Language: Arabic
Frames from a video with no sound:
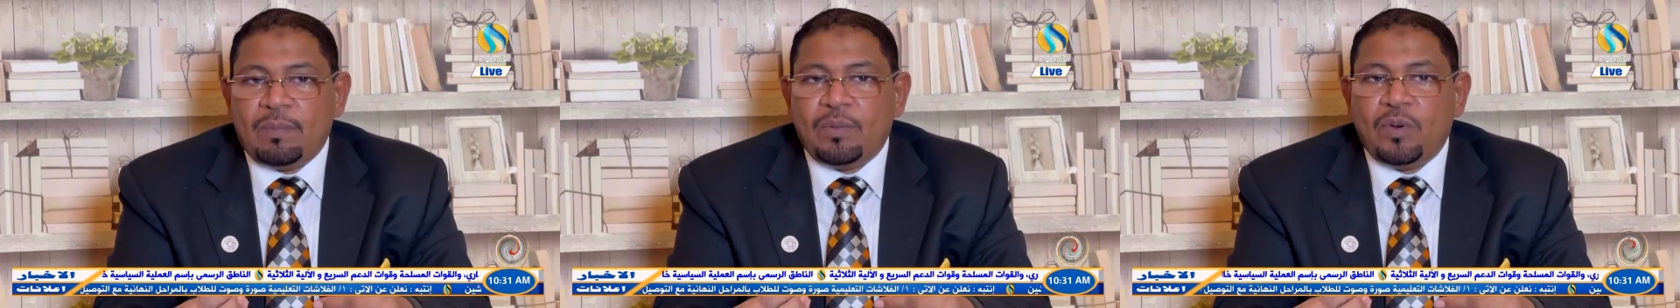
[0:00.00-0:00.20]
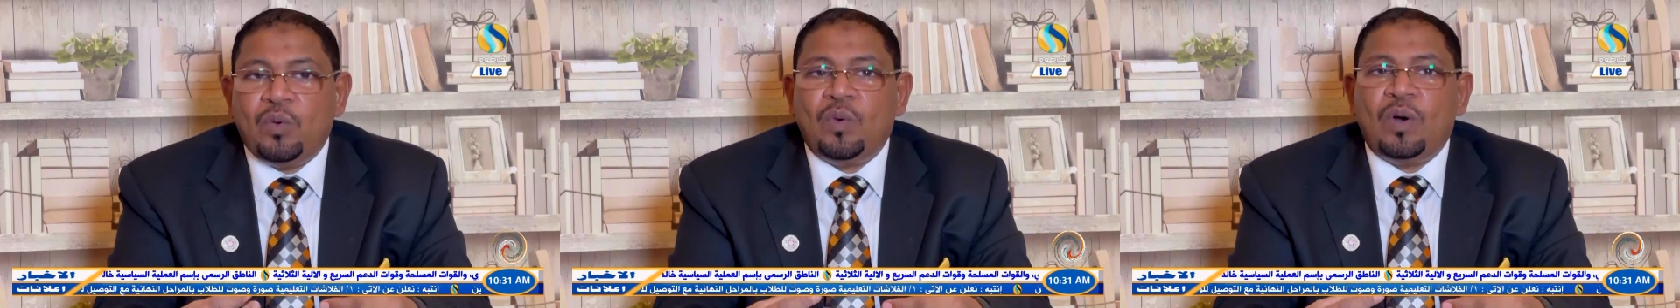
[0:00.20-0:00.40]

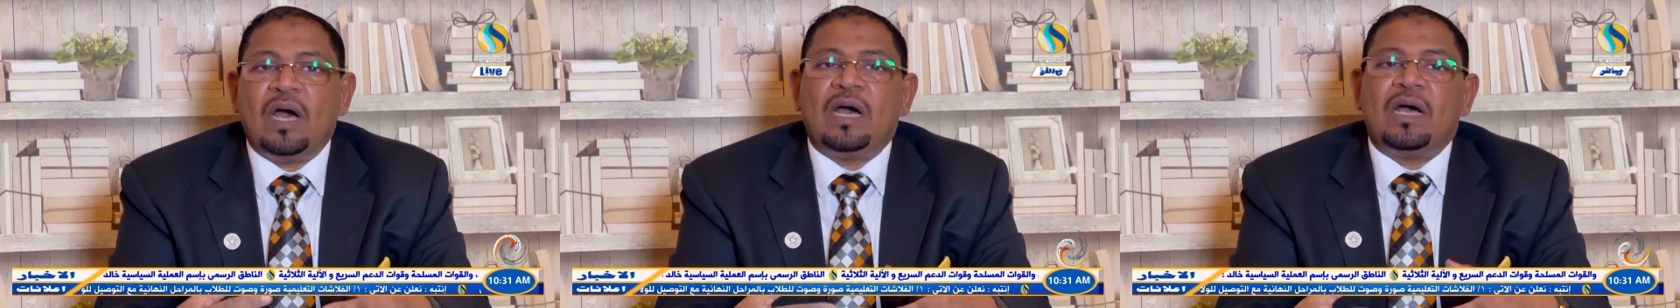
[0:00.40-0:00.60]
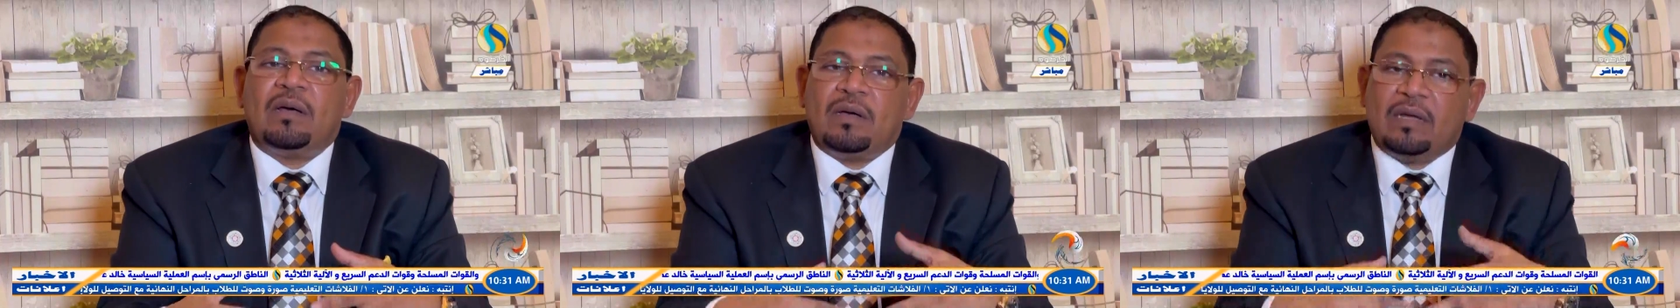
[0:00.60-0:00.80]
هو
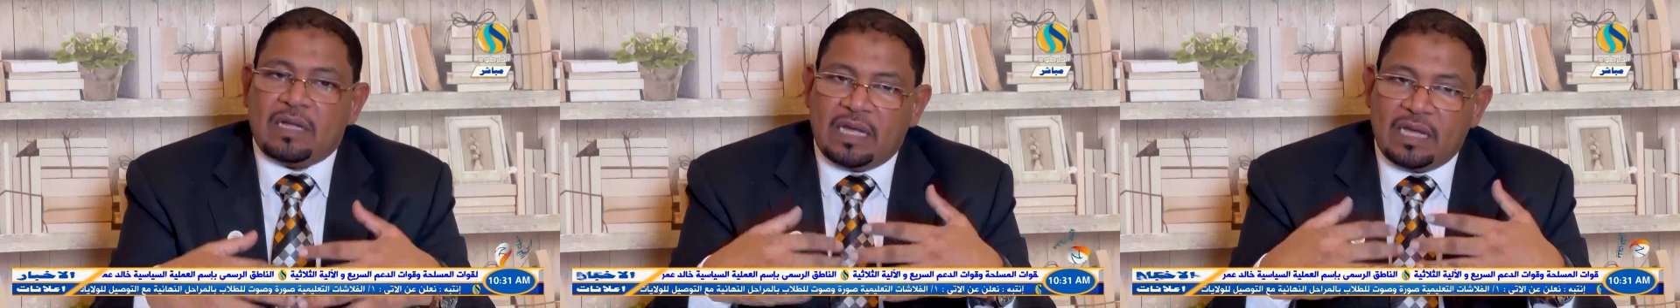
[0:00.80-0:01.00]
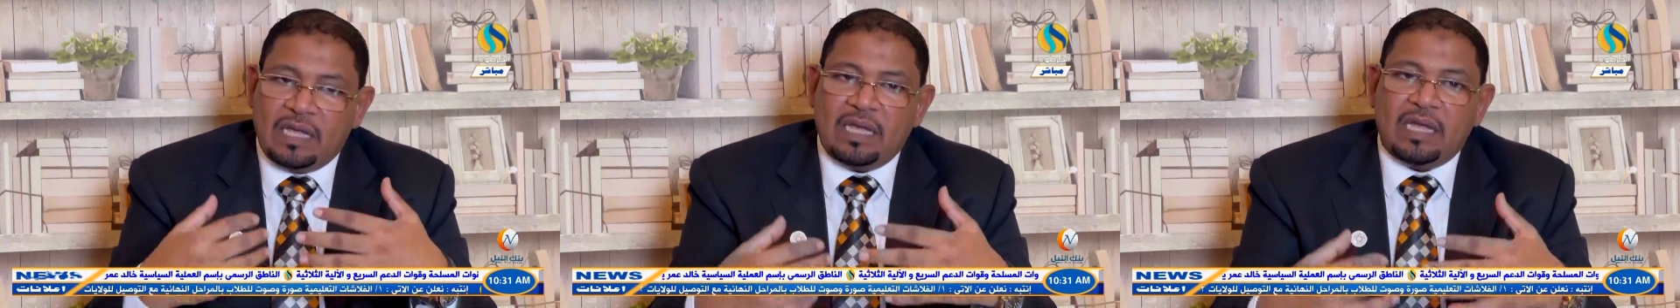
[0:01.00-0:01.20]

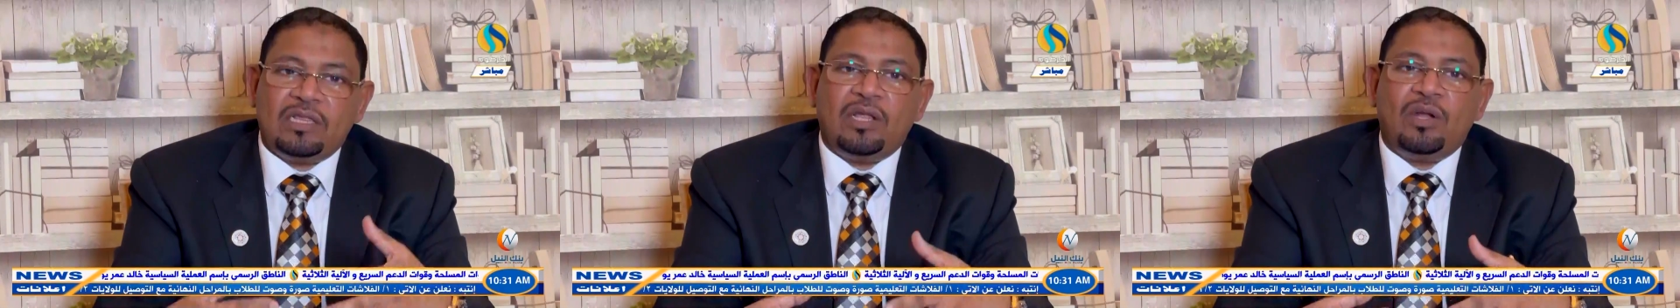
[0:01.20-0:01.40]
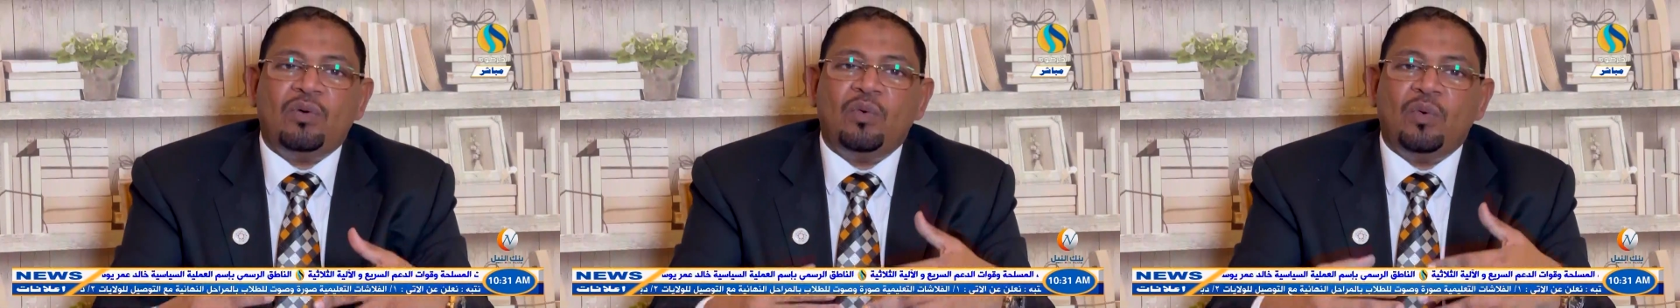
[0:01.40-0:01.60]
حقيقه
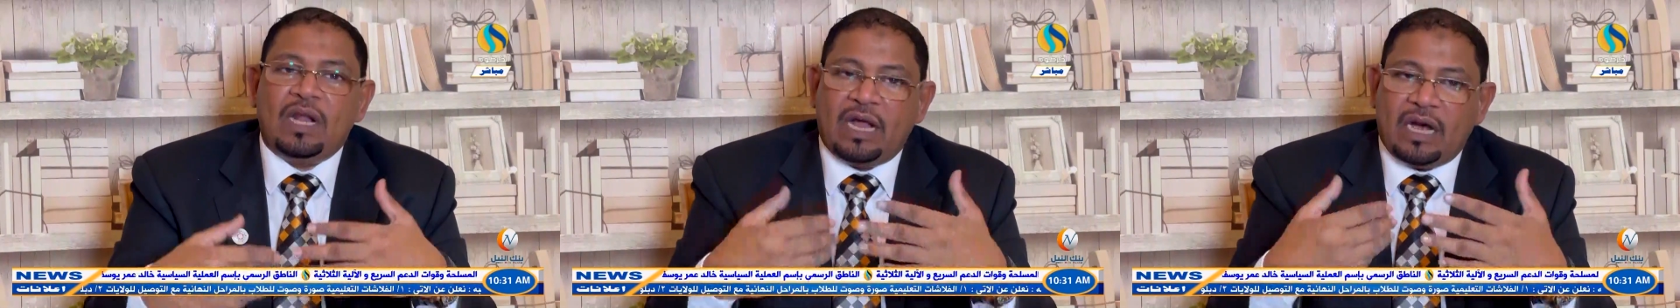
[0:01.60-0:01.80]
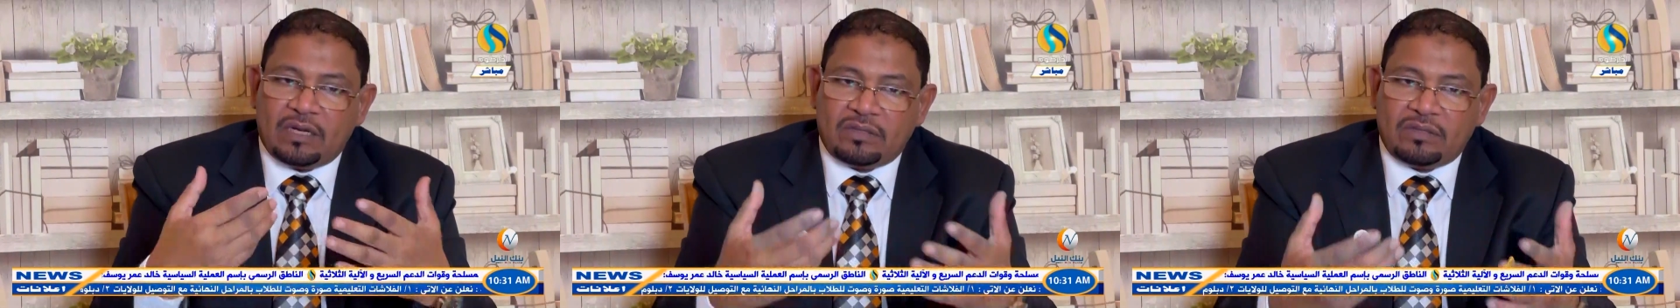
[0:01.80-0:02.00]
هو العرض